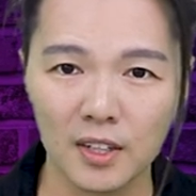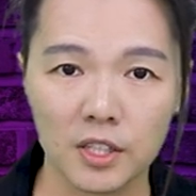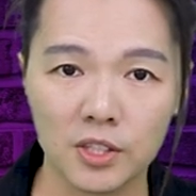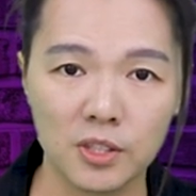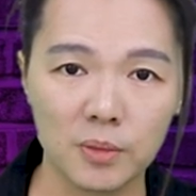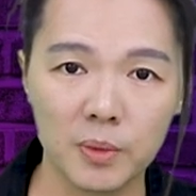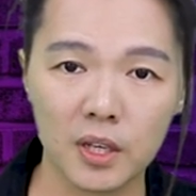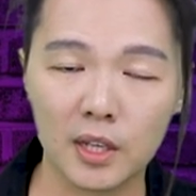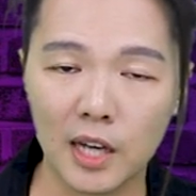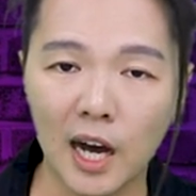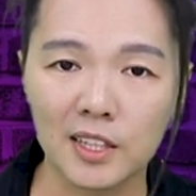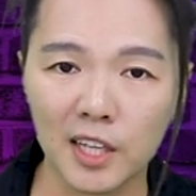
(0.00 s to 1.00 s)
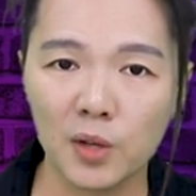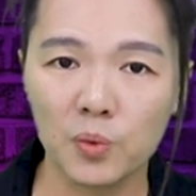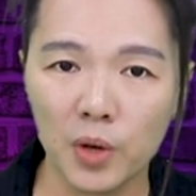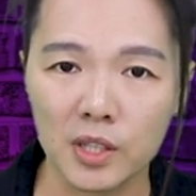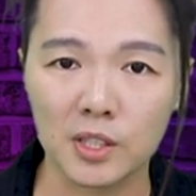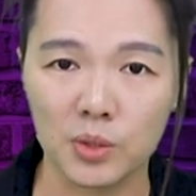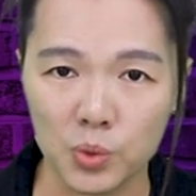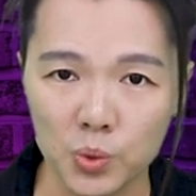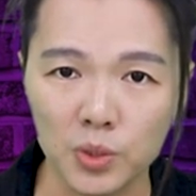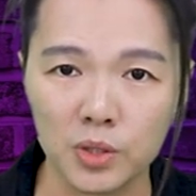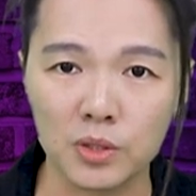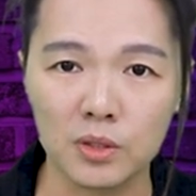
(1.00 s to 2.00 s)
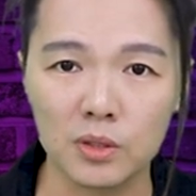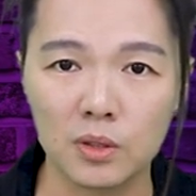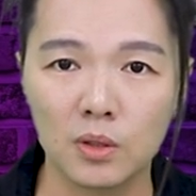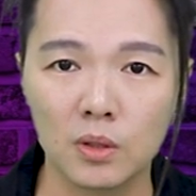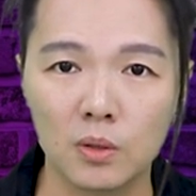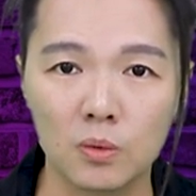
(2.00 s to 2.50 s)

但是这边 Kanye West 说的是，